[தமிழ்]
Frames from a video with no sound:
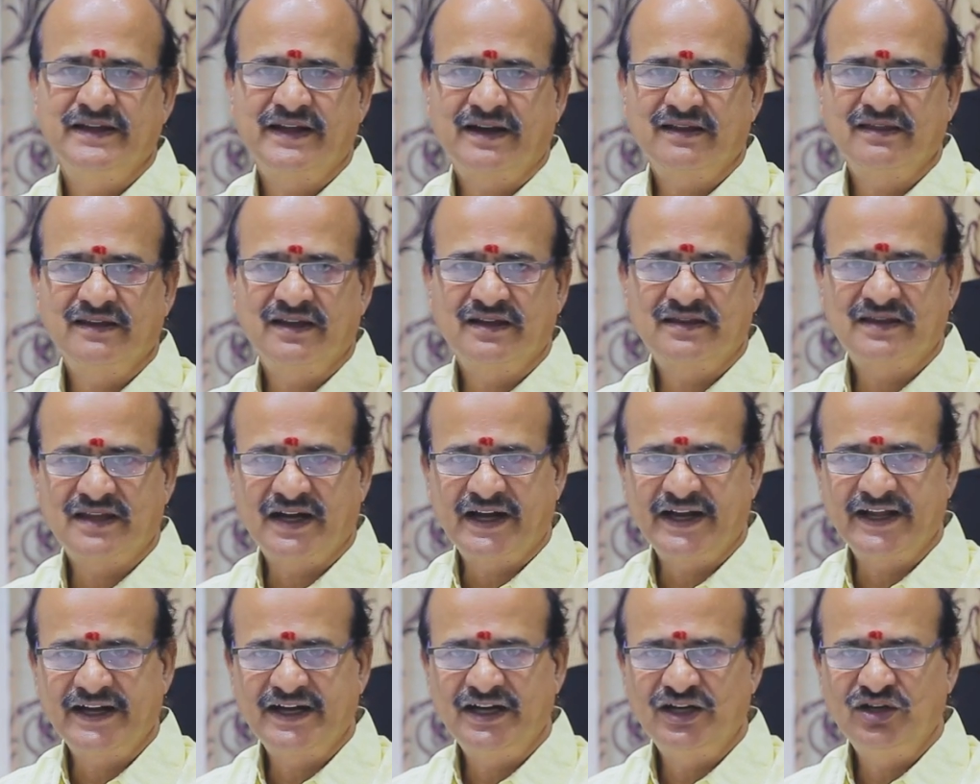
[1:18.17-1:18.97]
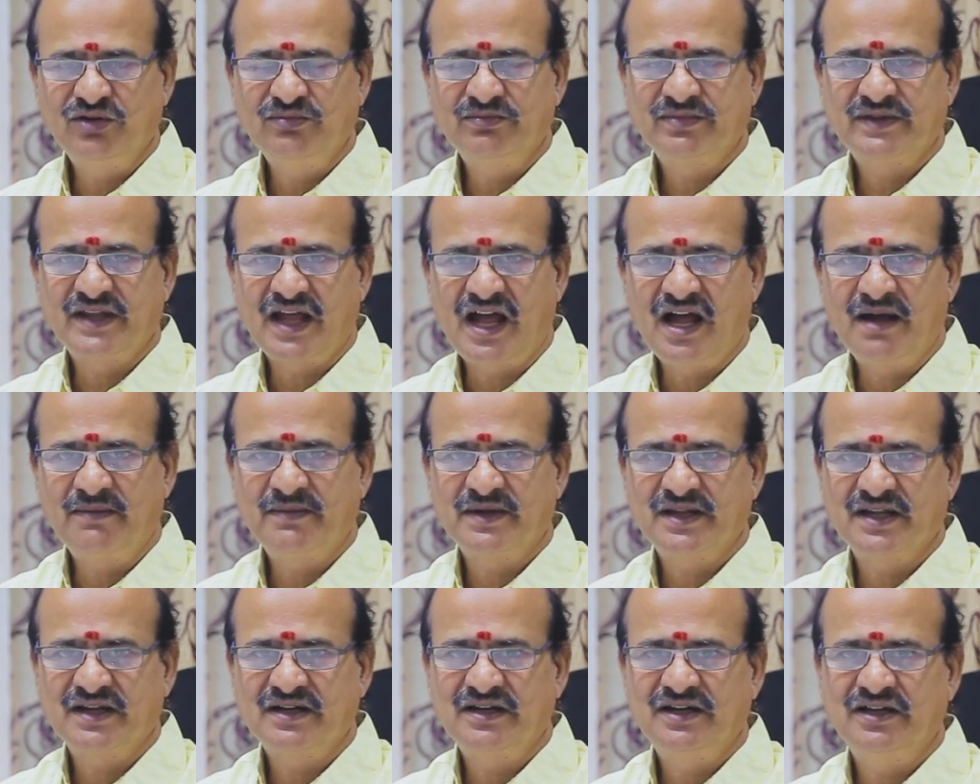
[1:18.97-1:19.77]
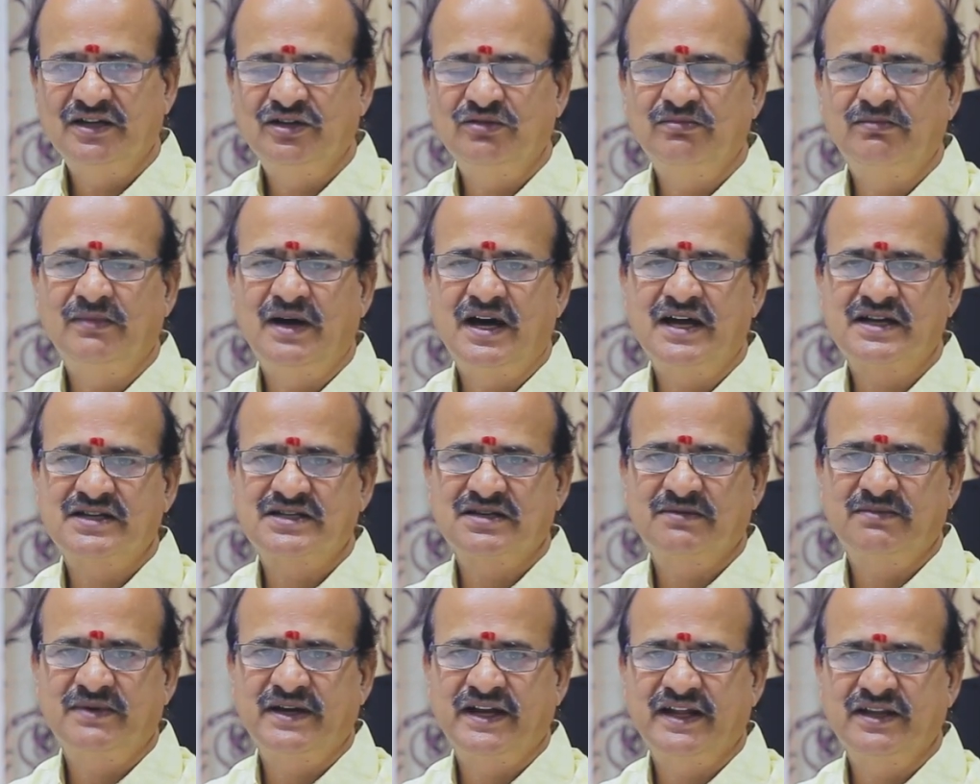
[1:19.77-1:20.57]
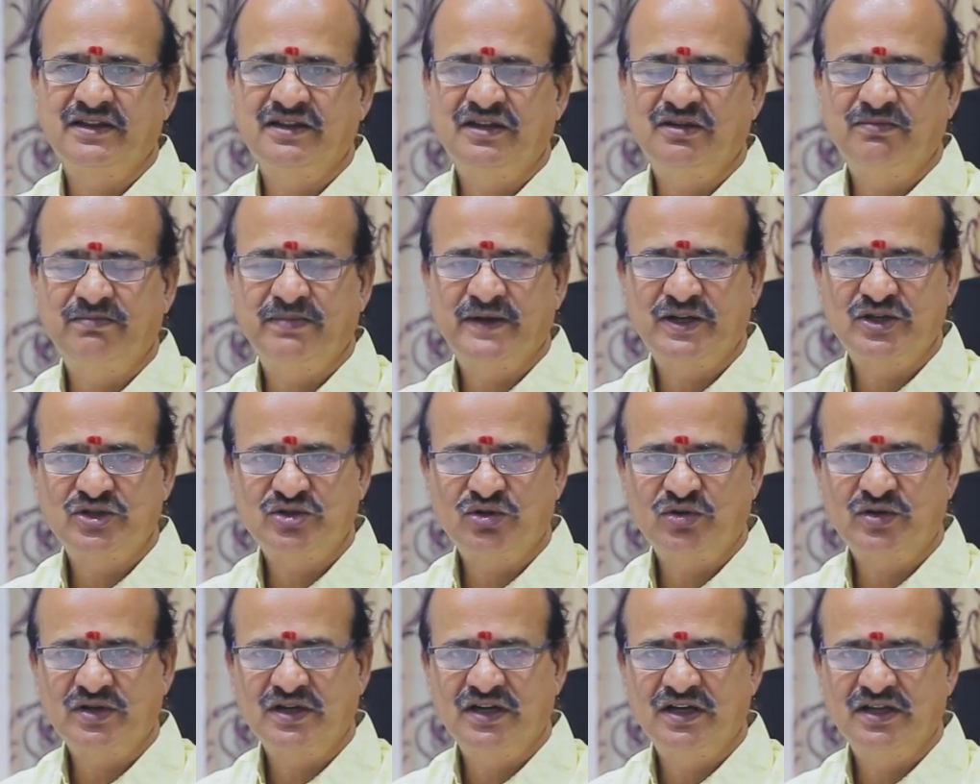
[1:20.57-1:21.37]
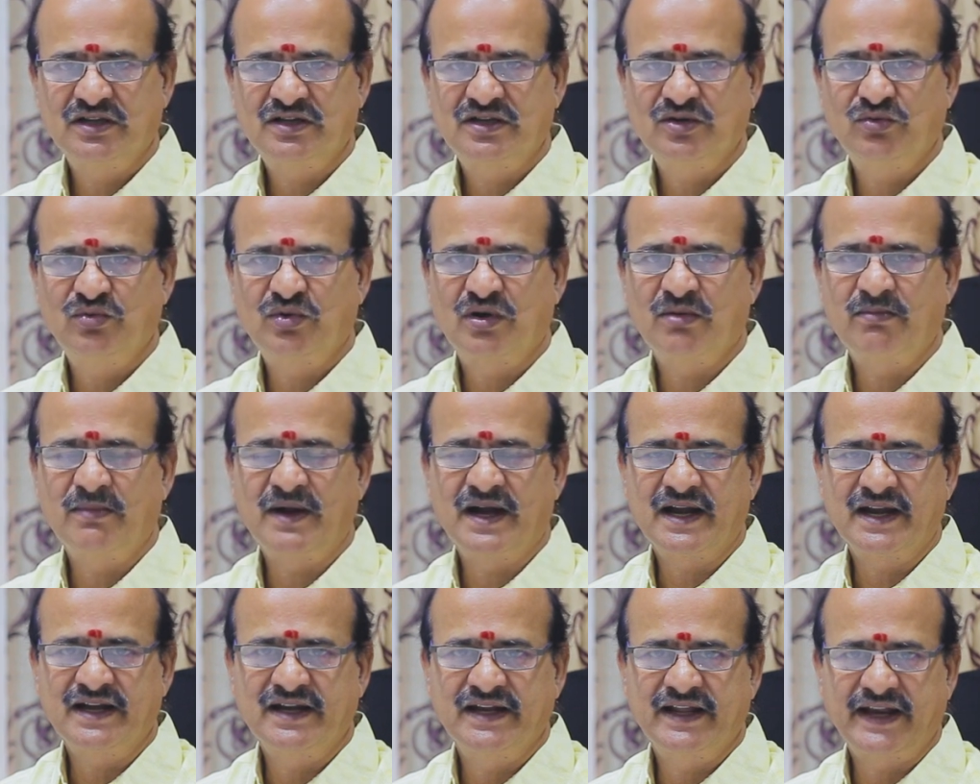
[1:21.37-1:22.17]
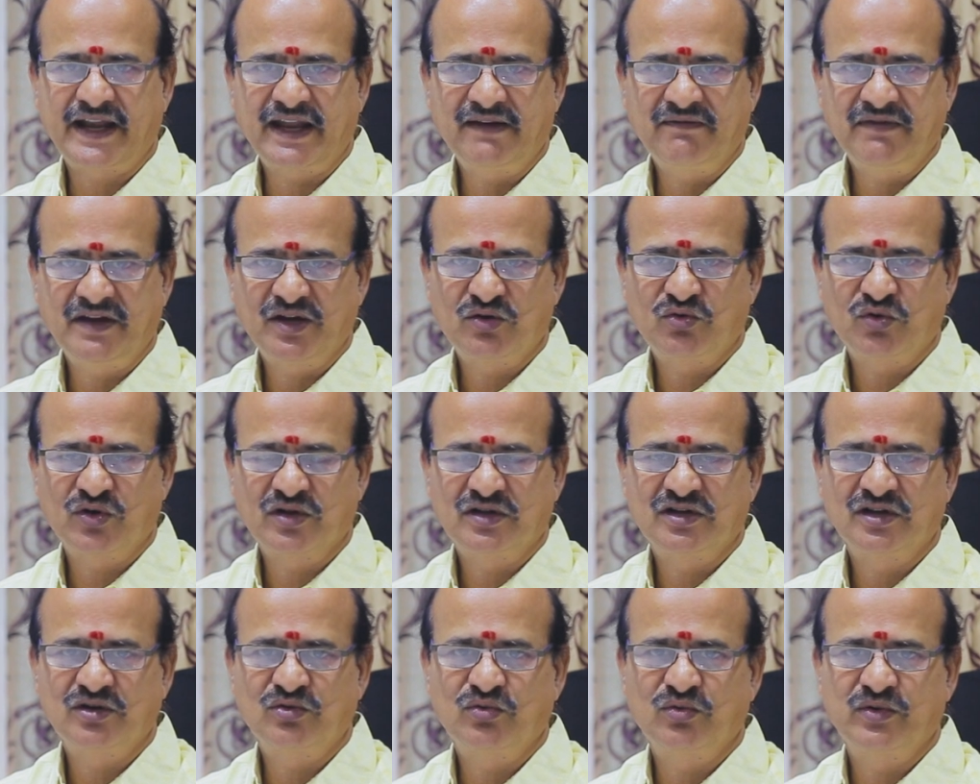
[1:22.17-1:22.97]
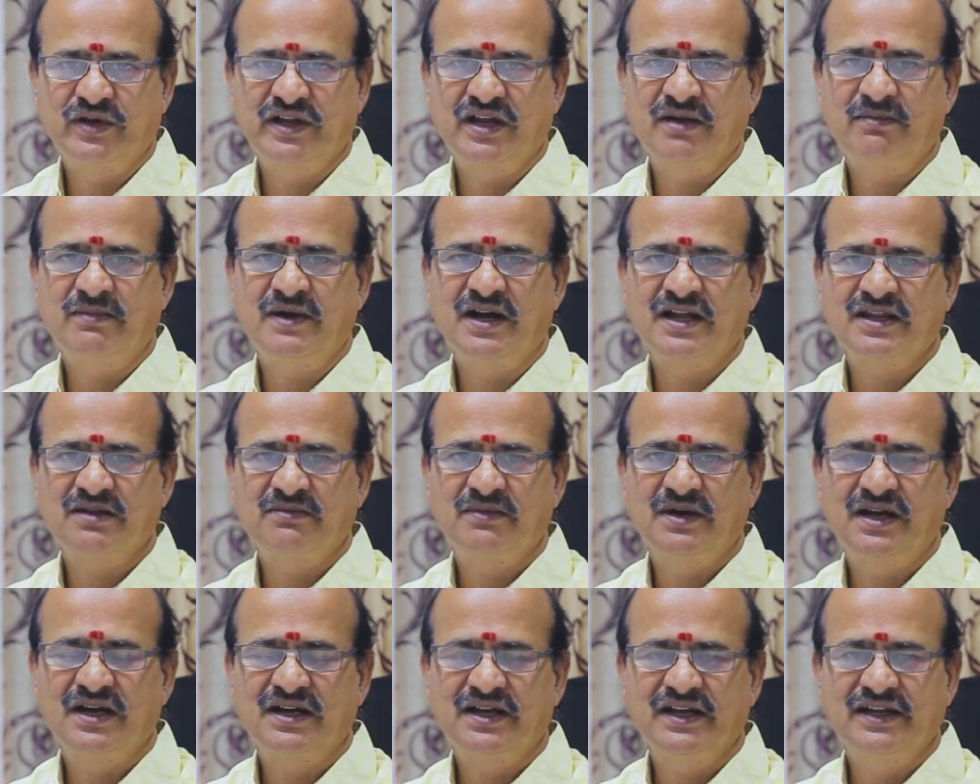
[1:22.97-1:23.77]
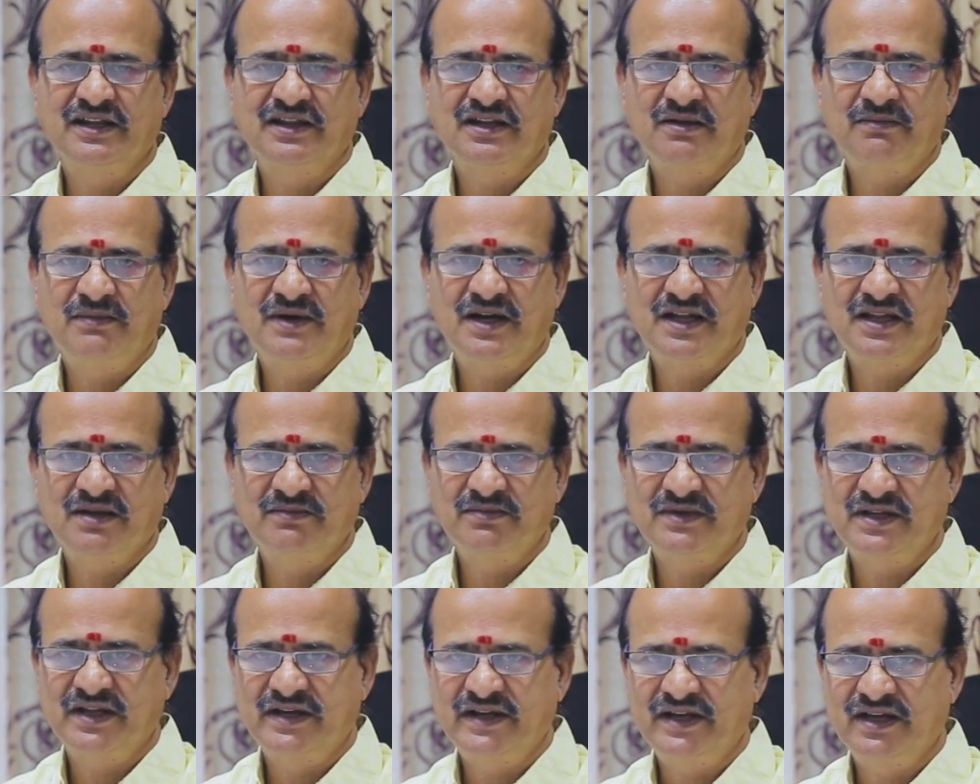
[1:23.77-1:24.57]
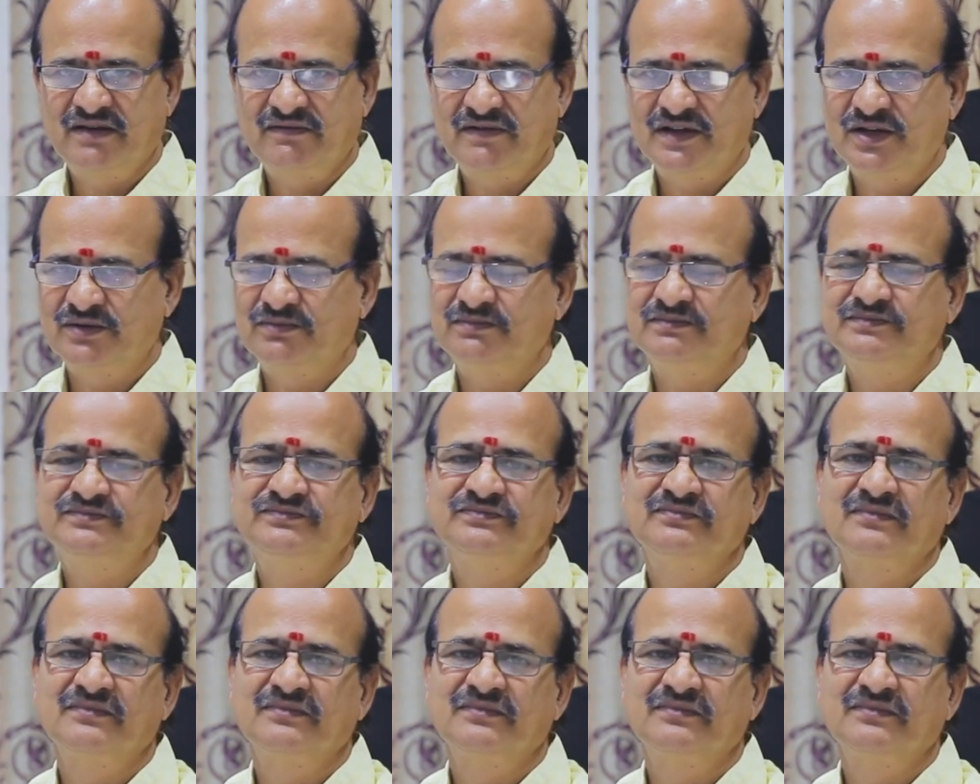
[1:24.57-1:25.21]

இருந்த தடைகளும் தாமதங்களும் மாற்றமடைந்து பெற்றோர்களுக்கு ஒரு மன நிறைவை கொடுக்கக்கூடிய மாதமாக இந்த மாதம் தெரிய வரும்